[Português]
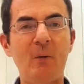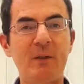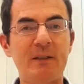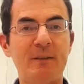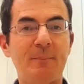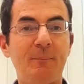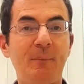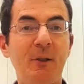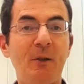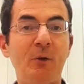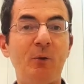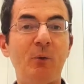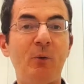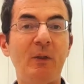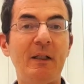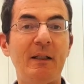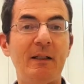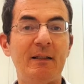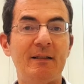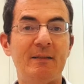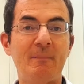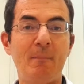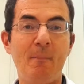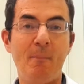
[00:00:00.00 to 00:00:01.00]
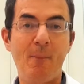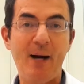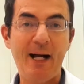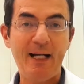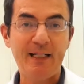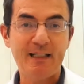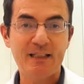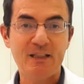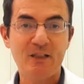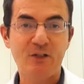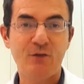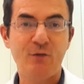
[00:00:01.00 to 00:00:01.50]
as panturrilhas
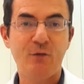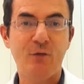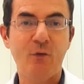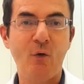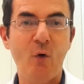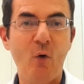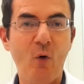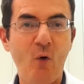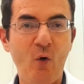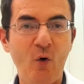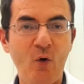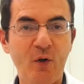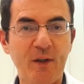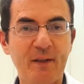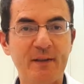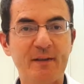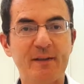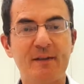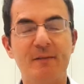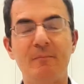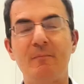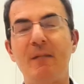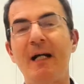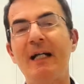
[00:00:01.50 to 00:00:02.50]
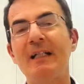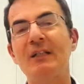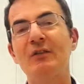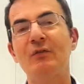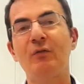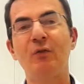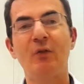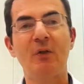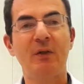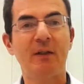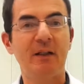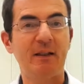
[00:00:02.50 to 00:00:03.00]
mais fortes, mais
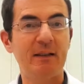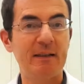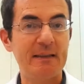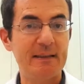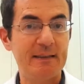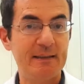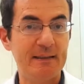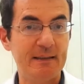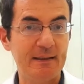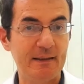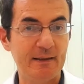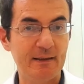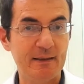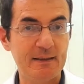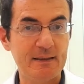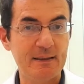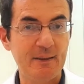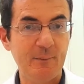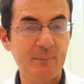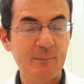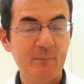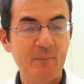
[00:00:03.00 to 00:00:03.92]
fortalecidas,